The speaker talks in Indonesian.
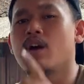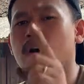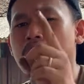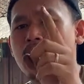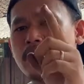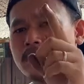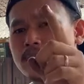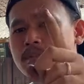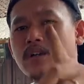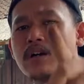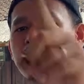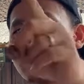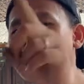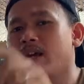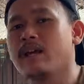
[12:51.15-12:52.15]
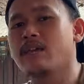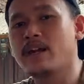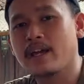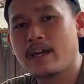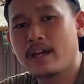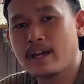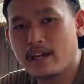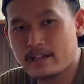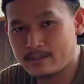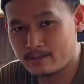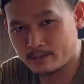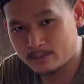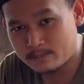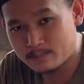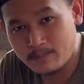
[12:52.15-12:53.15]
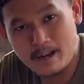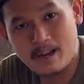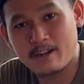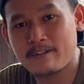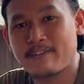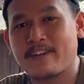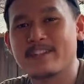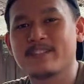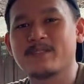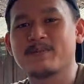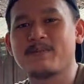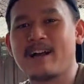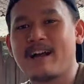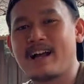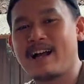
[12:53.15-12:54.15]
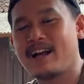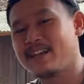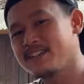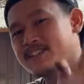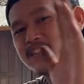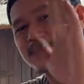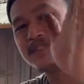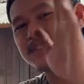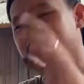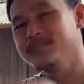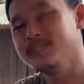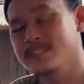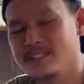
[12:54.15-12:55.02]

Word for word: ojo oleh-oleh numpak Vespa see you